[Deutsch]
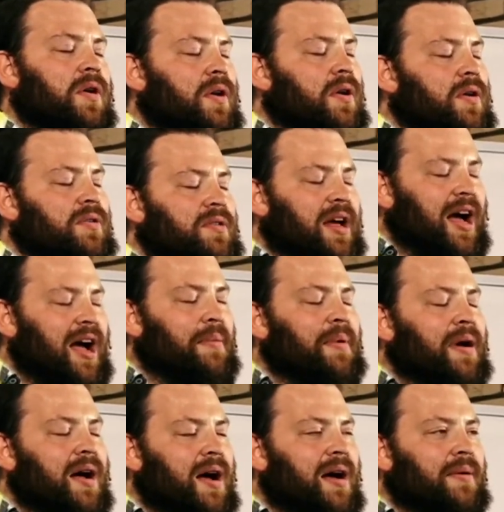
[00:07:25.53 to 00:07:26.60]
Und
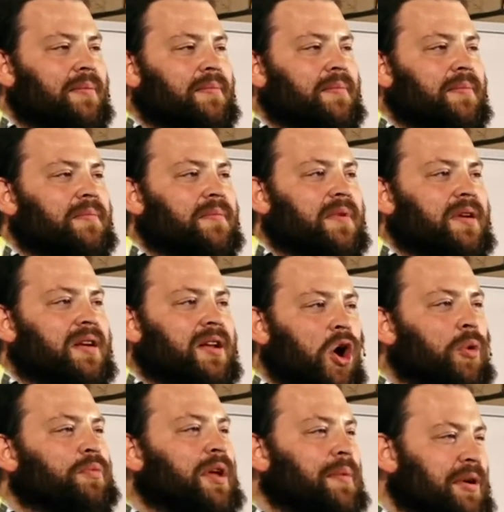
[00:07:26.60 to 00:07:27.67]
Abraham
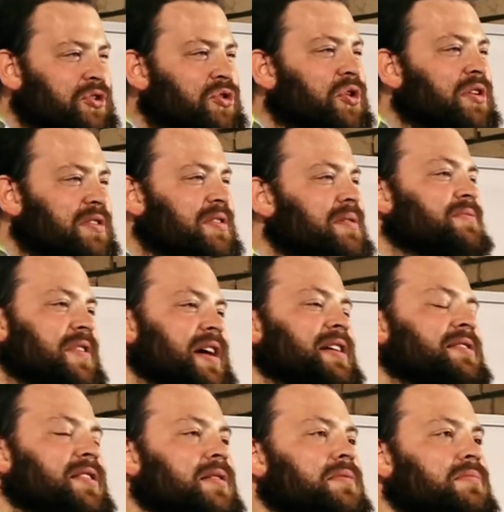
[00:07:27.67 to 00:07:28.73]
glaubt aber trotzdem
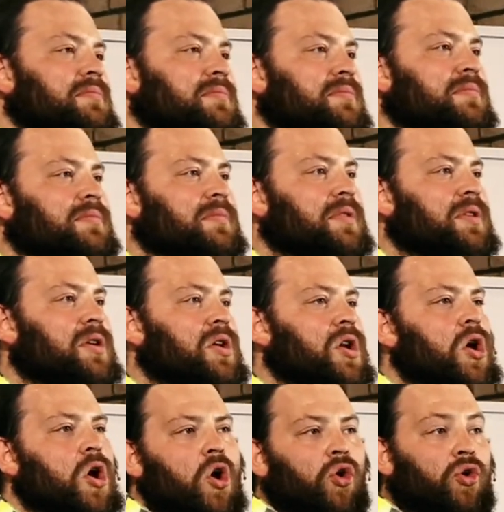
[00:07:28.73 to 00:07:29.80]
weiter.
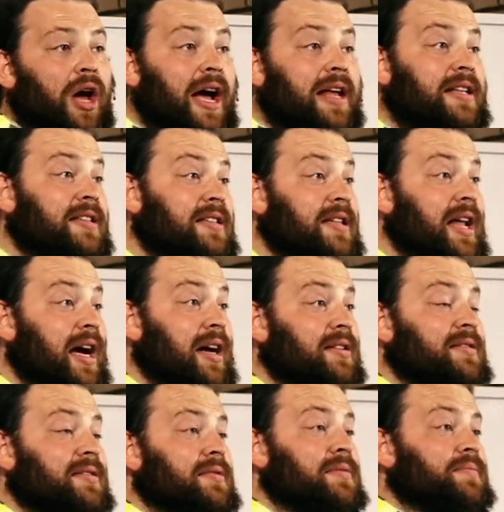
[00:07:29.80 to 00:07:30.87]
Und eines
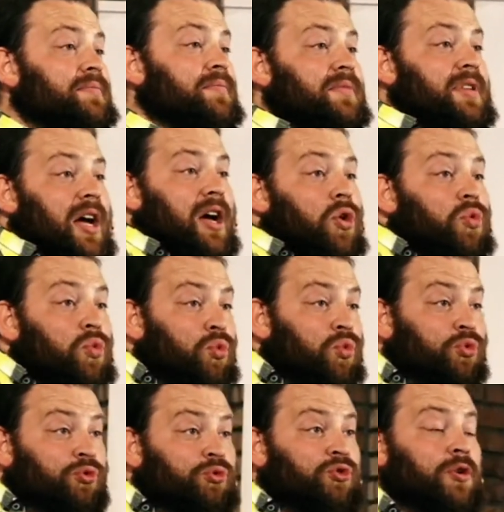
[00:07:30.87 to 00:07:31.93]
Nachts, da
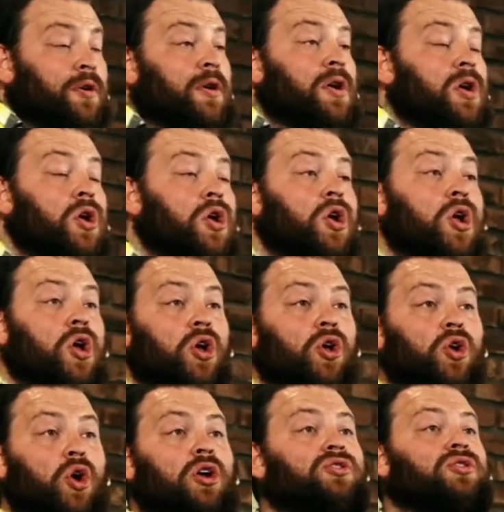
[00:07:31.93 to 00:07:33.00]
ruft
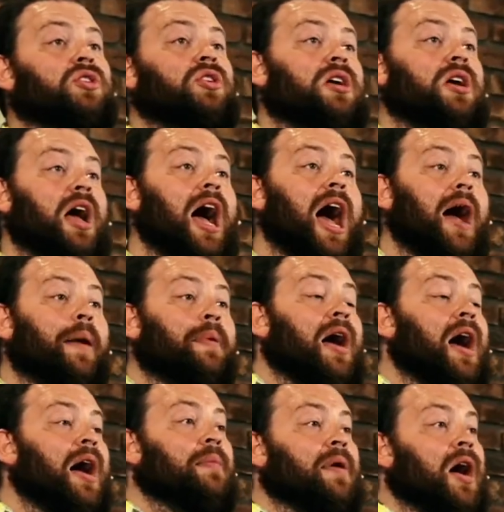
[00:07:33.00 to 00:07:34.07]
Gott
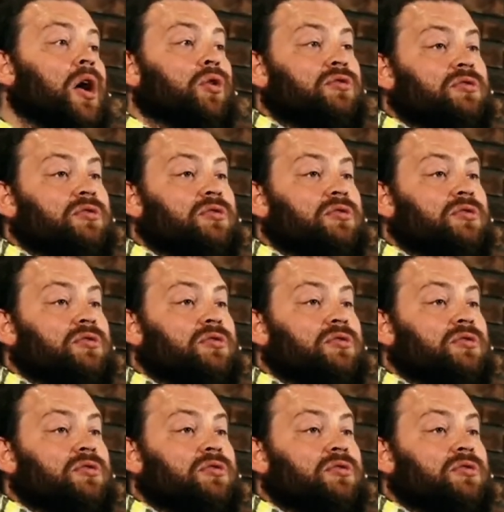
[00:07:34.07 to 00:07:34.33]
Abraham raus.